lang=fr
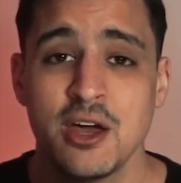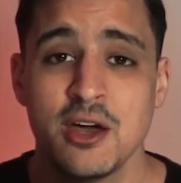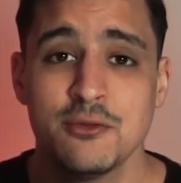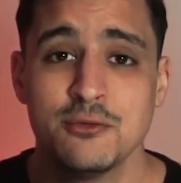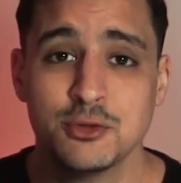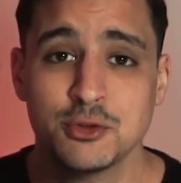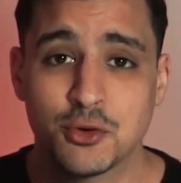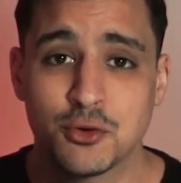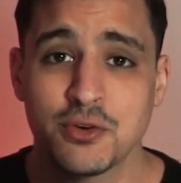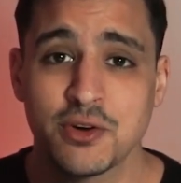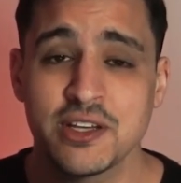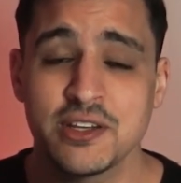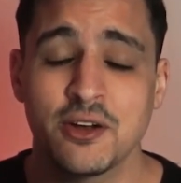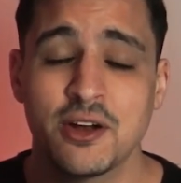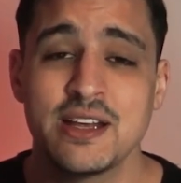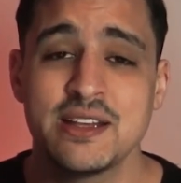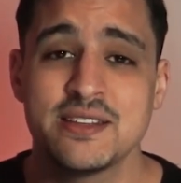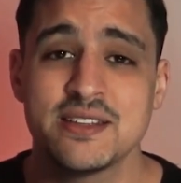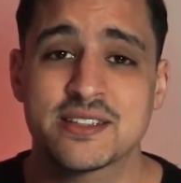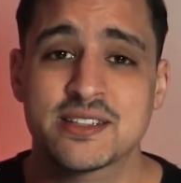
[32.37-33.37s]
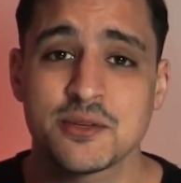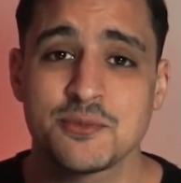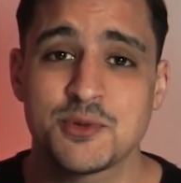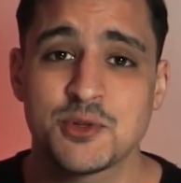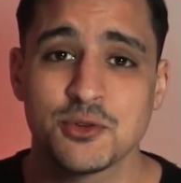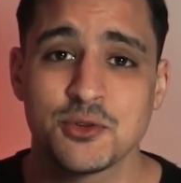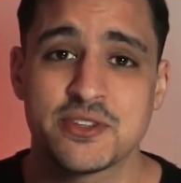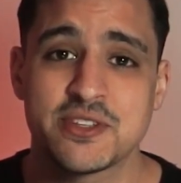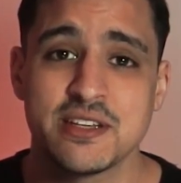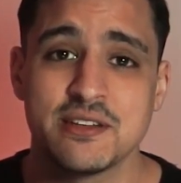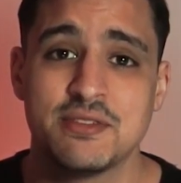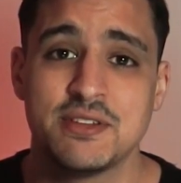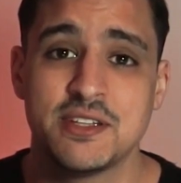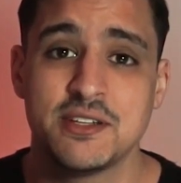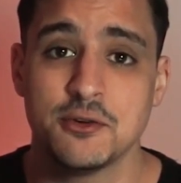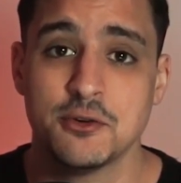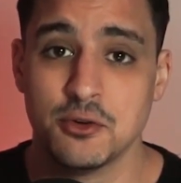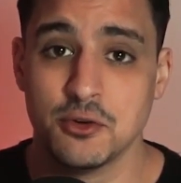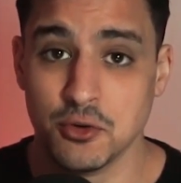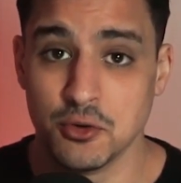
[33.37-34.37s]
Vous trouverez dans la description de cette
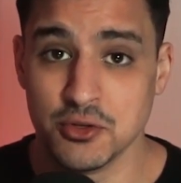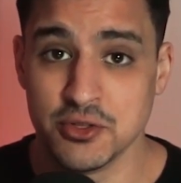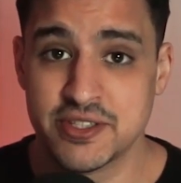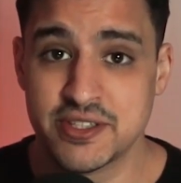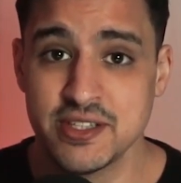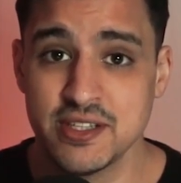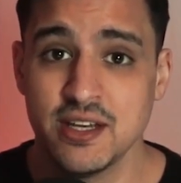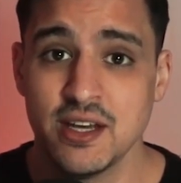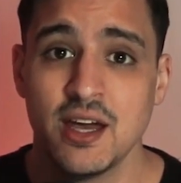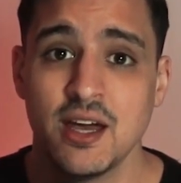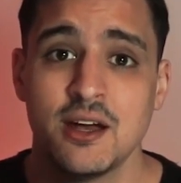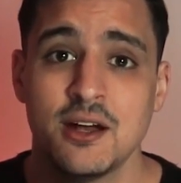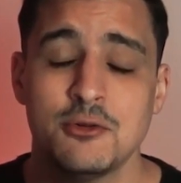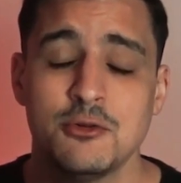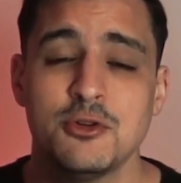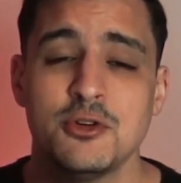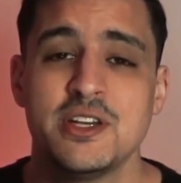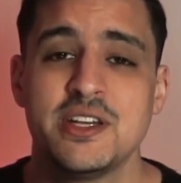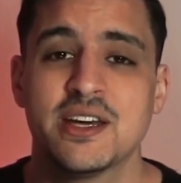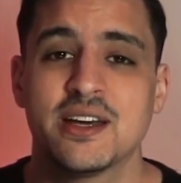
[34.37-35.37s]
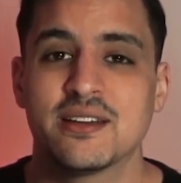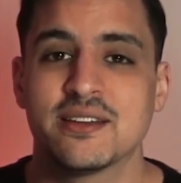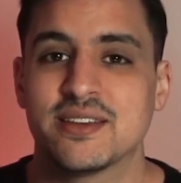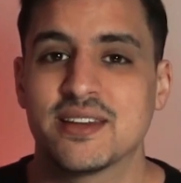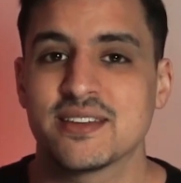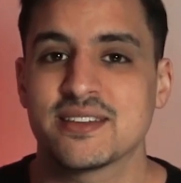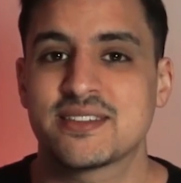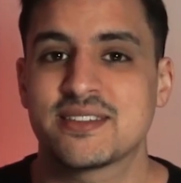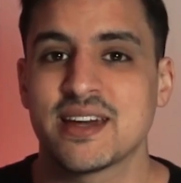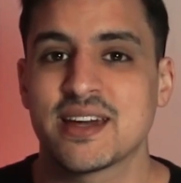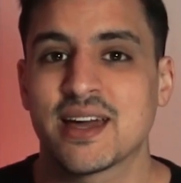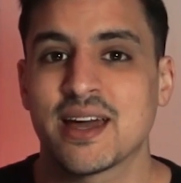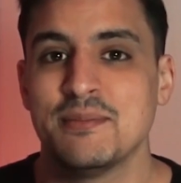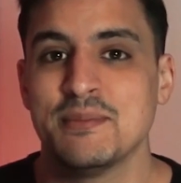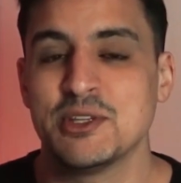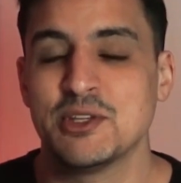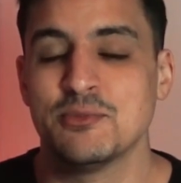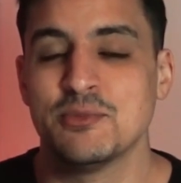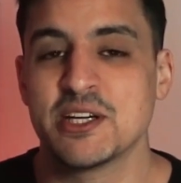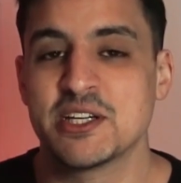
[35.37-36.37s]
vidéo aussi le lien d'Instagram et
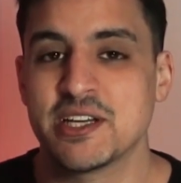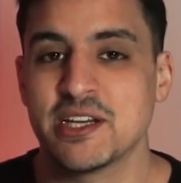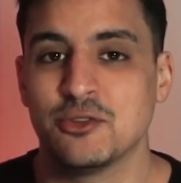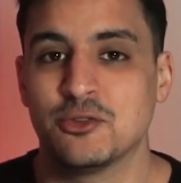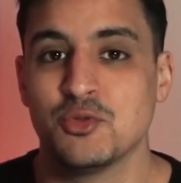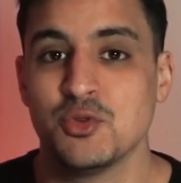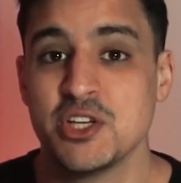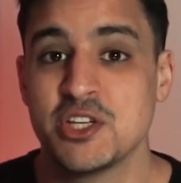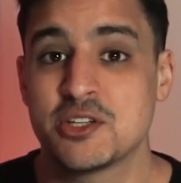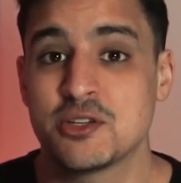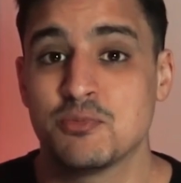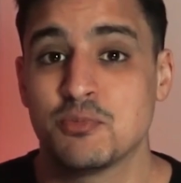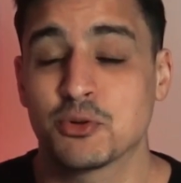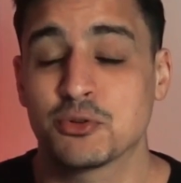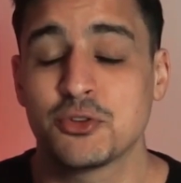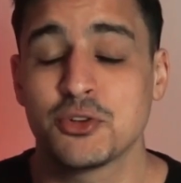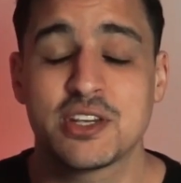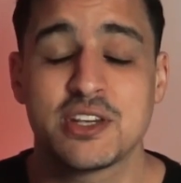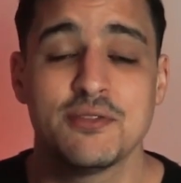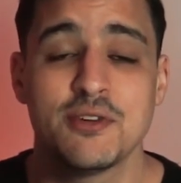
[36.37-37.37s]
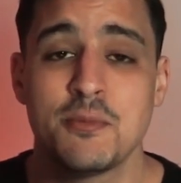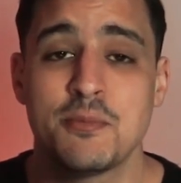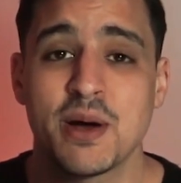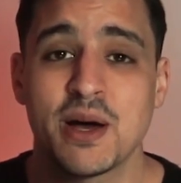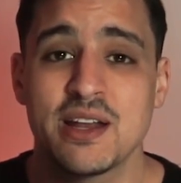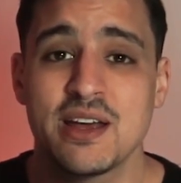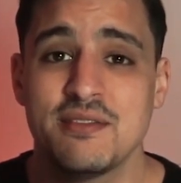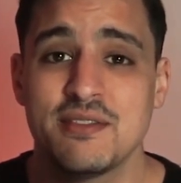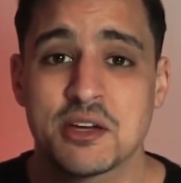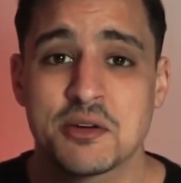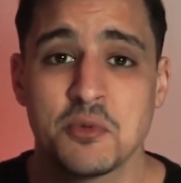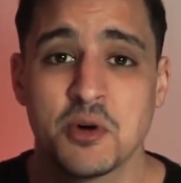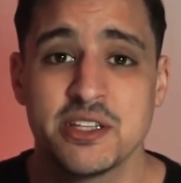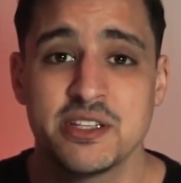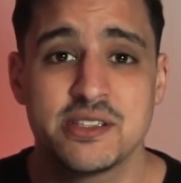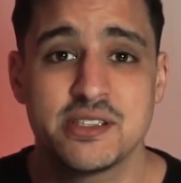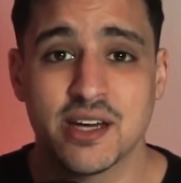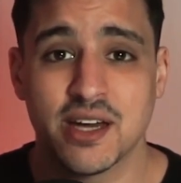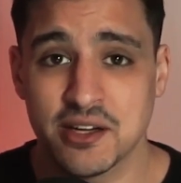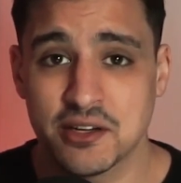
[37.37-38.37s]
de ma chaîne Twitch pour ceux qui veulent parler avec moi
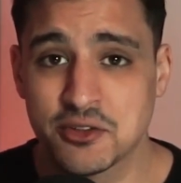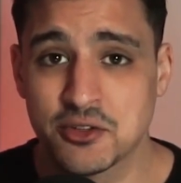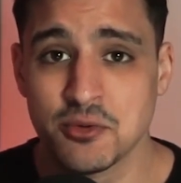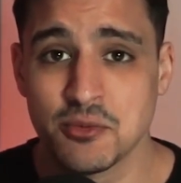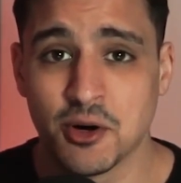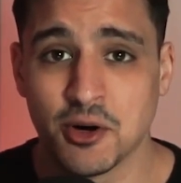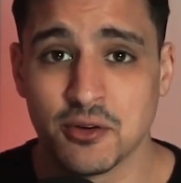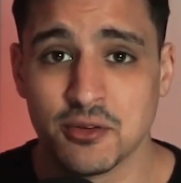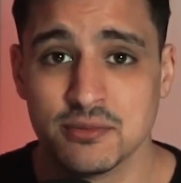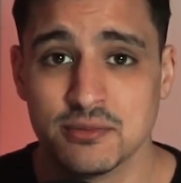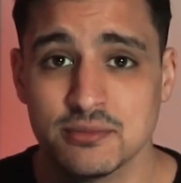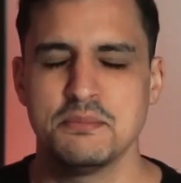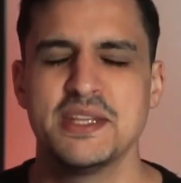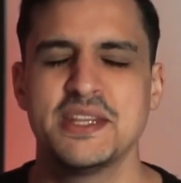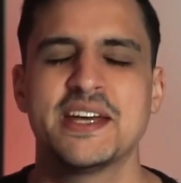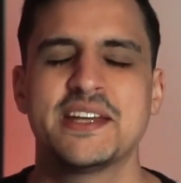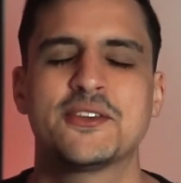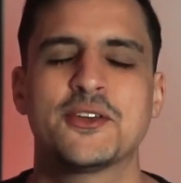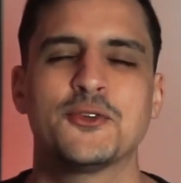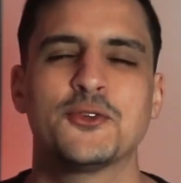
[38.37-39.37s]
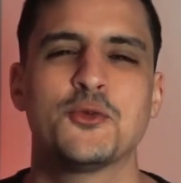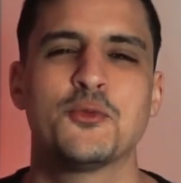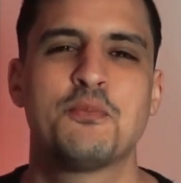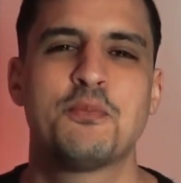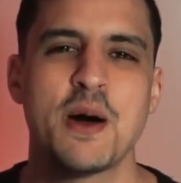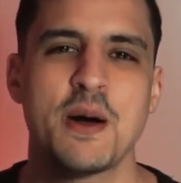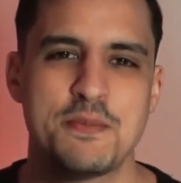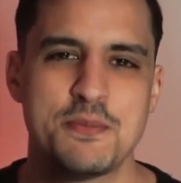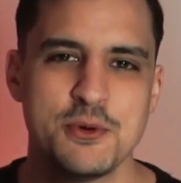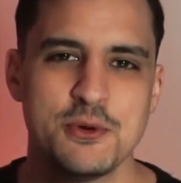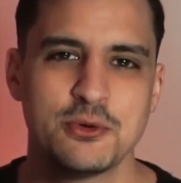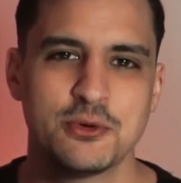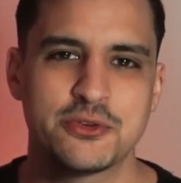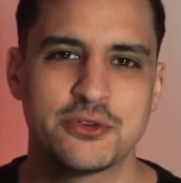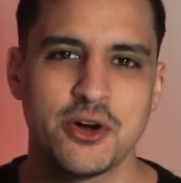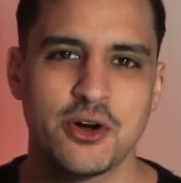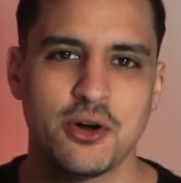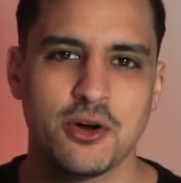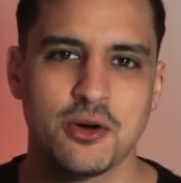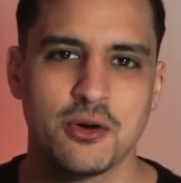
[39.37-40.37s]
directement. Mais n'attendons pas plus
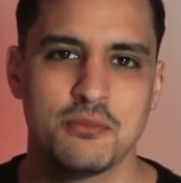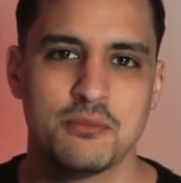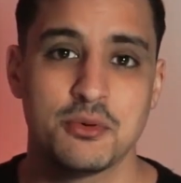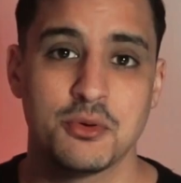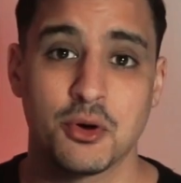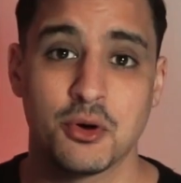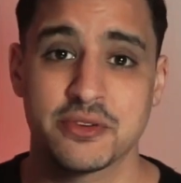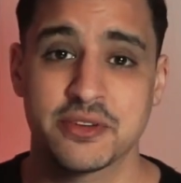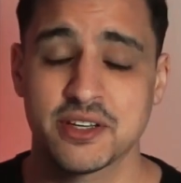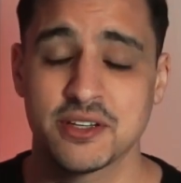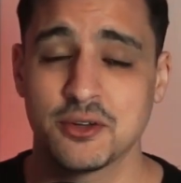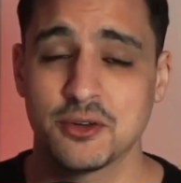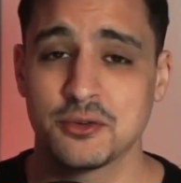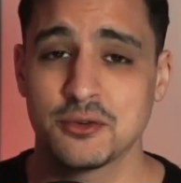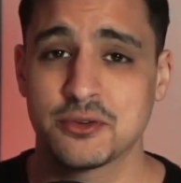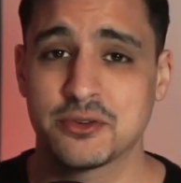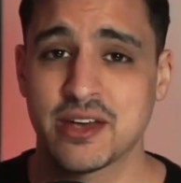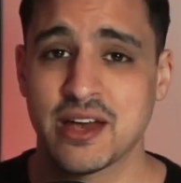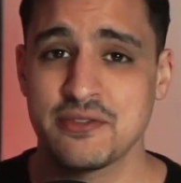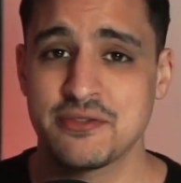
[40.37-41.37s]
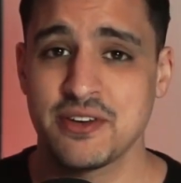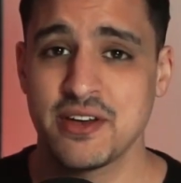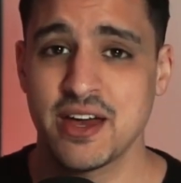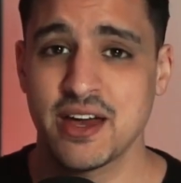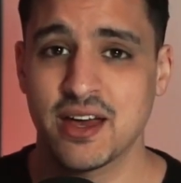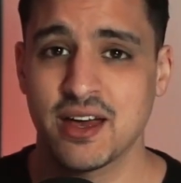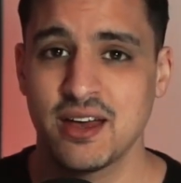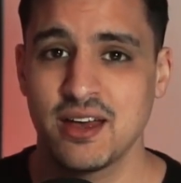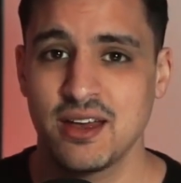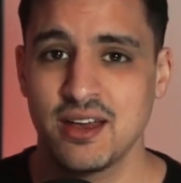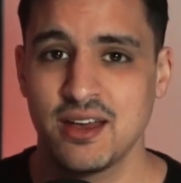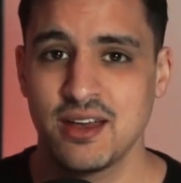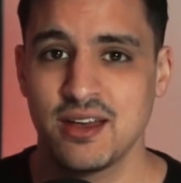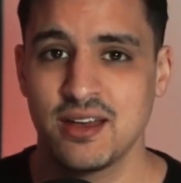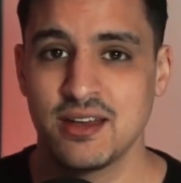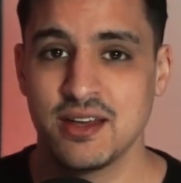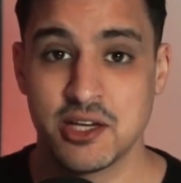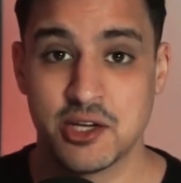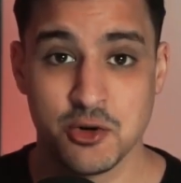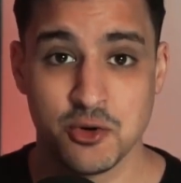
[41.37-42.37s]
longtemps pour entrer dans notre affaire
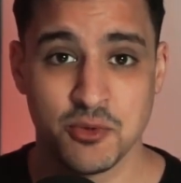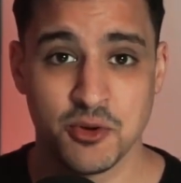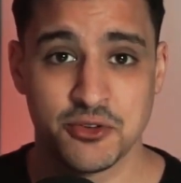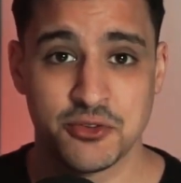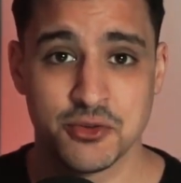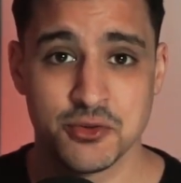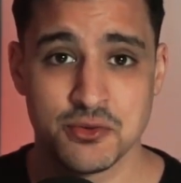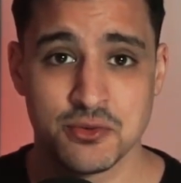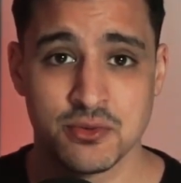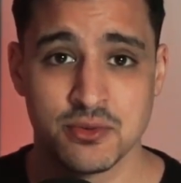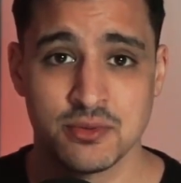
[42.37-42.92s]
et commençons.